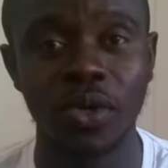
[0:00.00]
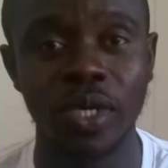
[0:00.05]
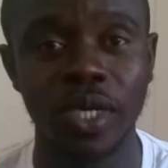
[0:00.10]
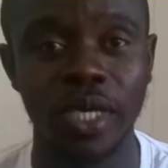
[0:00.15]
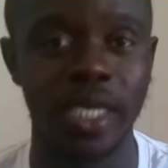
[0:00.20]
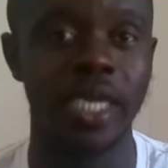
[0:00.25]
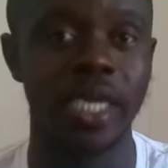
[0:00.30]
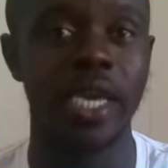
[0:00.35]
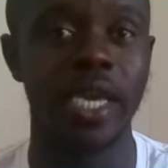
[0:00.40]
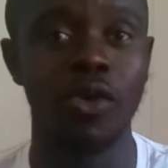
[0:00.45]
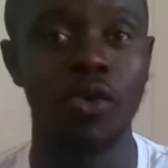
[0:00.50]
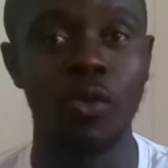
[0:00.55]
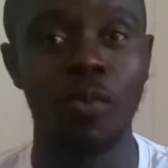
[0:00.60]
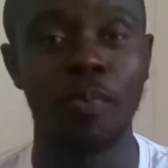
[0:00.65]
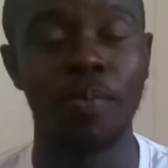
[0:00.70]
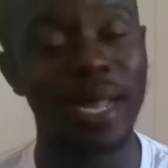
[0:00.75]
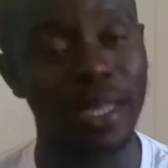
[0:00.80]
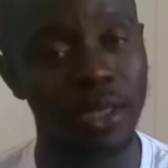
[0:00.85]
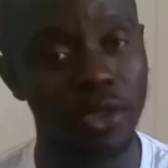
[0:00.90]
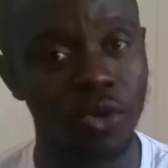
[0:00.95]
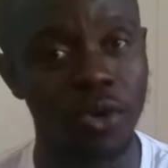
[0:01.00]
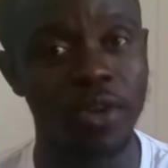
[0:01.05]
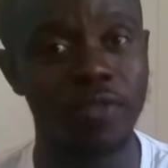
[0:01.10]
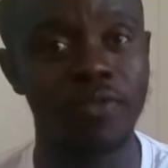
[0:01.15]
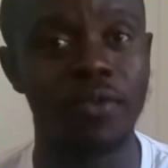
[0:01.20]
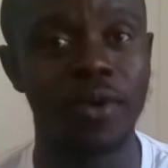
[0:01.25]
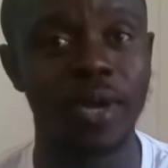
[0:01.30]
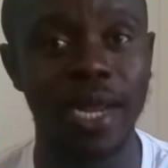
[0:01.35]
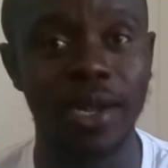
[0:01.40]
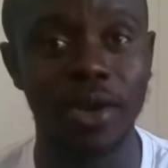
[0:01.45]
qui est le patron et
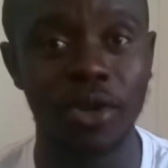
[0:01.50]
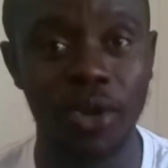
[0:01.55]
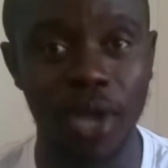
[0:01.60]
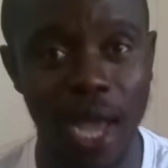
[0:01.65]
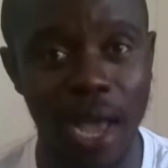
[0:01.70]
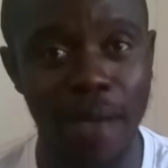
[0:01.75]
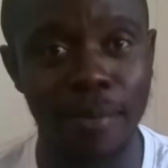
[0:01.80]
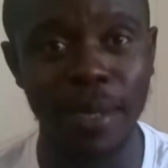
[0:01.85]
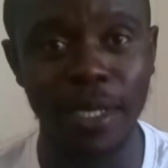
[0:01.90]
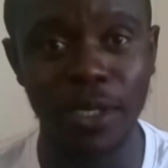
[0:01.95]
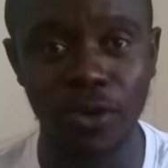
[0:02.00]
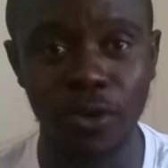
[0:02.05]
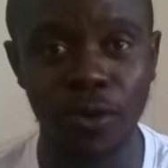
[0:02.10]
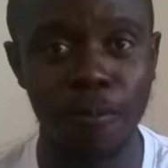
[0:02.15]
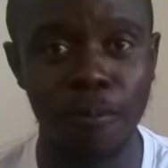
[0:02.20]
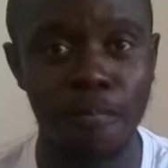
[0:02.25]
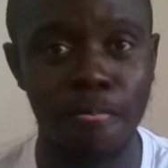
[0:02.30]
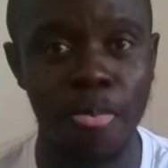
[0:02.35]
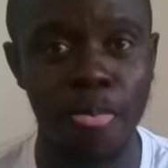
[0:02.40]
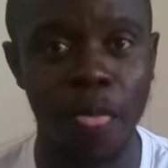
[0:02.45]
fondateur d'Amazon, Amazon,